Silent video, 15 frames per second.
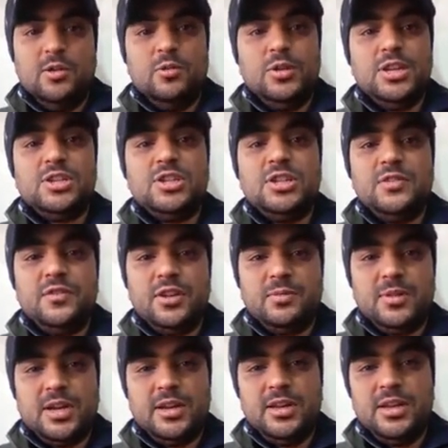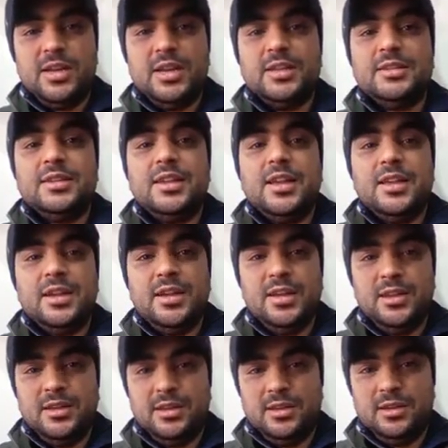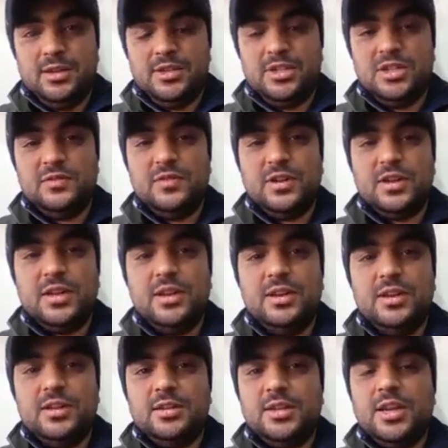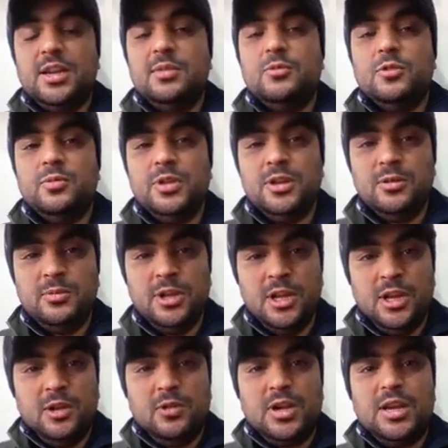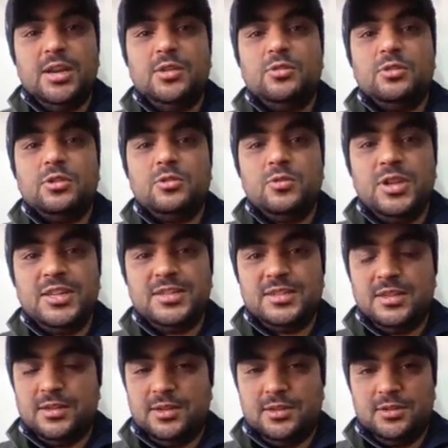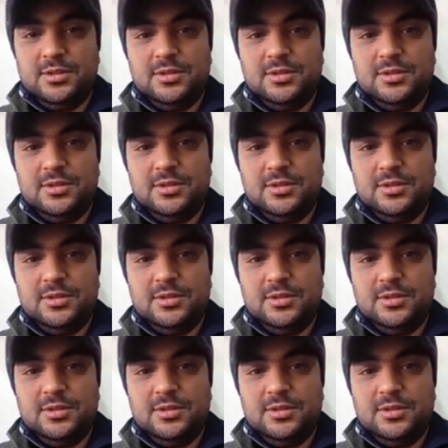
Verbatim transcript: والشيفر معناها الطايرين الشيفر اللي تحلموا بهم خليتوا التوانسة